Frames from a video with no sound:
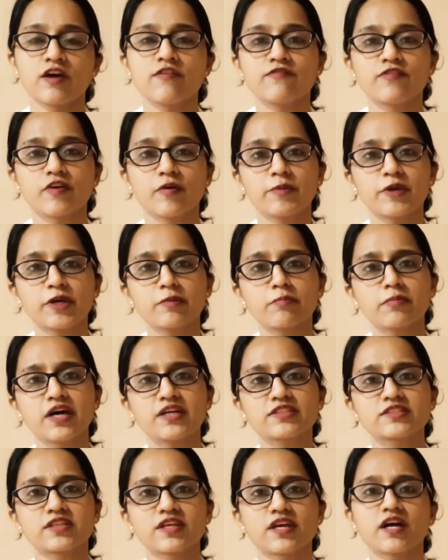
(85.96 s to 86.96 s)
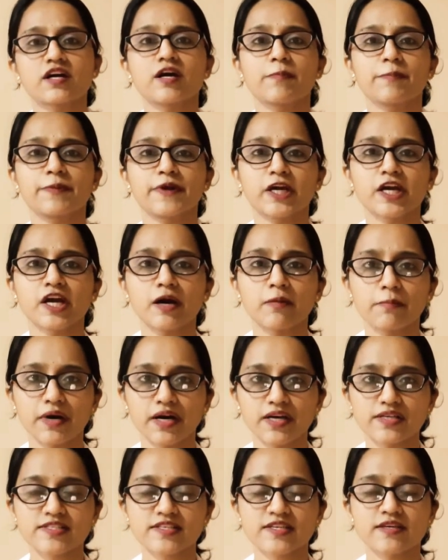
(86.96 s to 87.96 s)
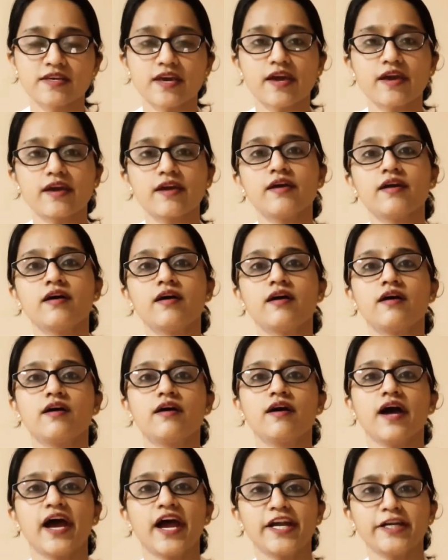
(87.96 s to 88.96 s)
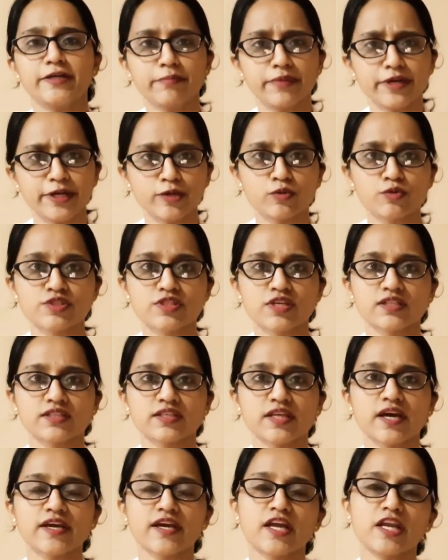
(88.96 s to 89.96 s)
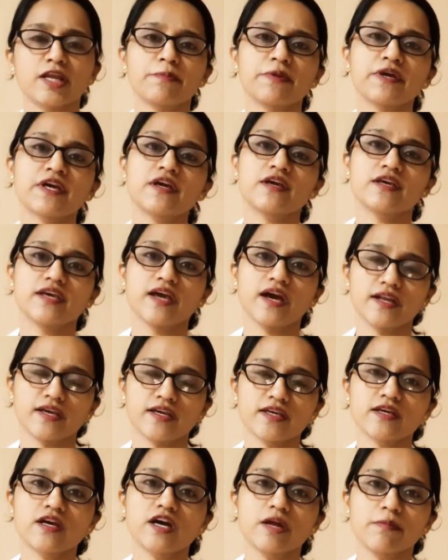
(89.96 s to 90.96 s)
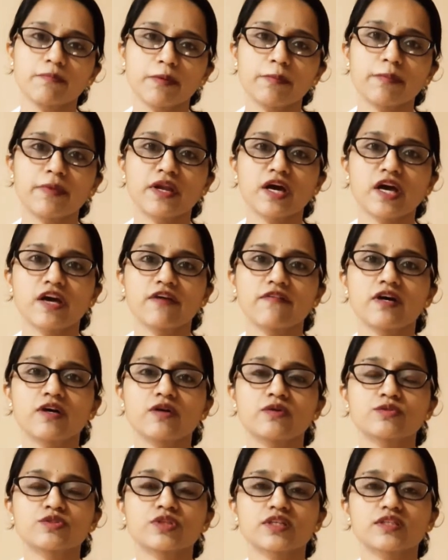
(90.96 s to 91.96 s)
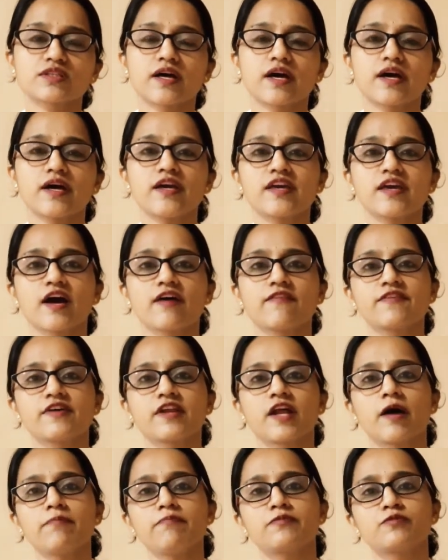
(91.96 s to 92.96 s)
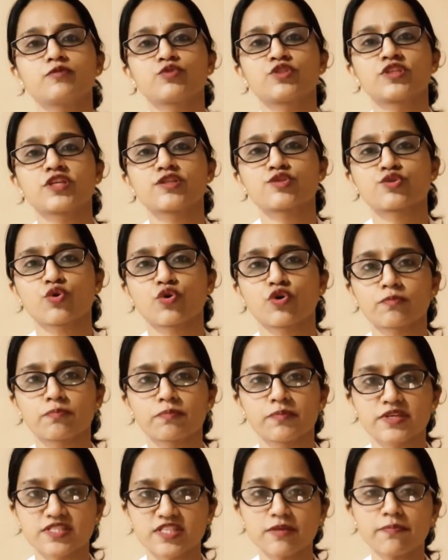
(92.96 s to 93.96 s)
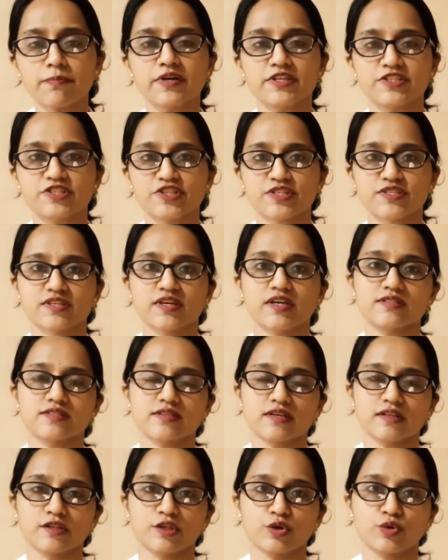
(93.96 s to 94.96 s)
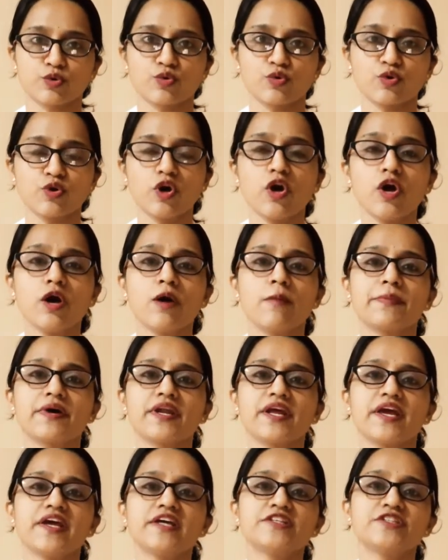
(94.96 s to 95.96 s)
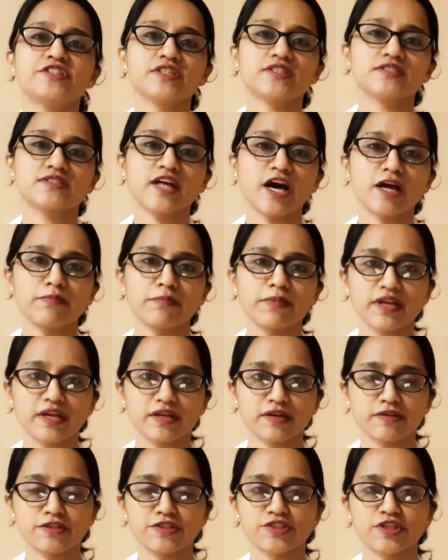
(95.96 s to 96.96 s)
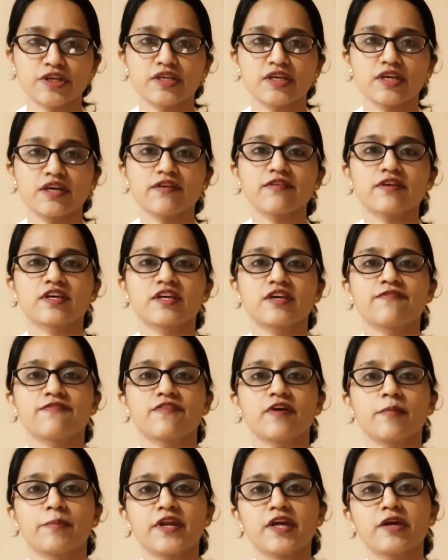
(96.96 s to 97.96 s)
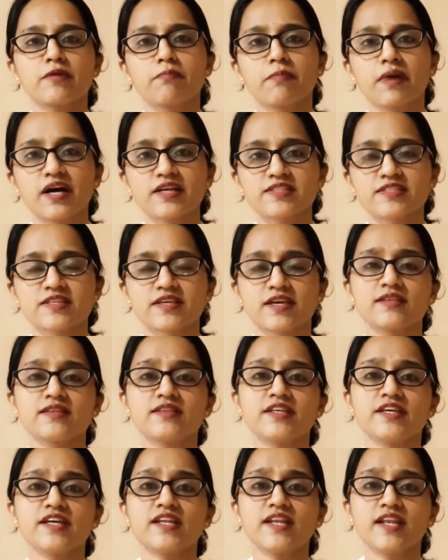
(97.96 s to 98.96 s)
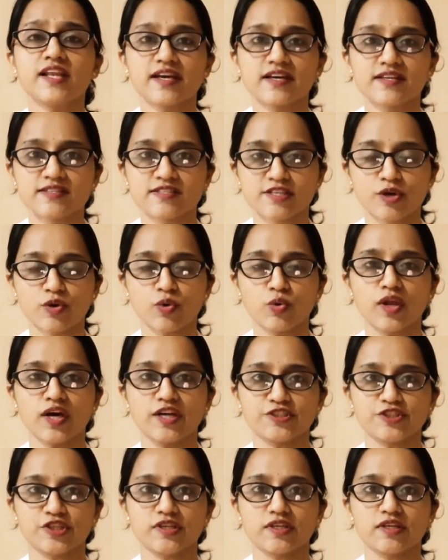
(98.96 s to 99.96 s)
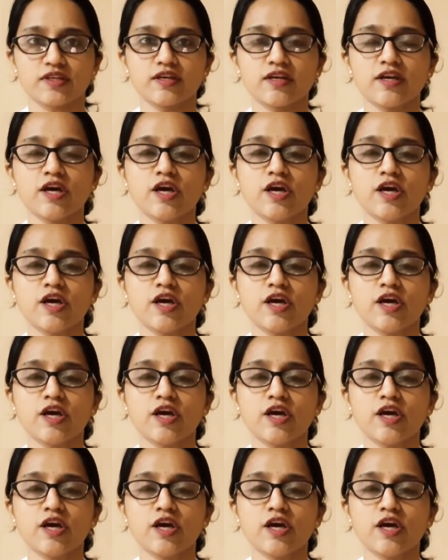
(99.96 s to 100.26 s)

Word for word: फैब्रिक मास्क या कपड़े का मास्क ये हैंडमेड हो सकता है यानी यानी कि घर पे बनाया हुआ हो सकता है या फिर आप उसे स्टोर में से परचेस कर सकते हो पर एक चीज़ ध्यान में रखनी चाहिए कि फैब्रिक मास्क ये तीन लेयर से होना चाहिए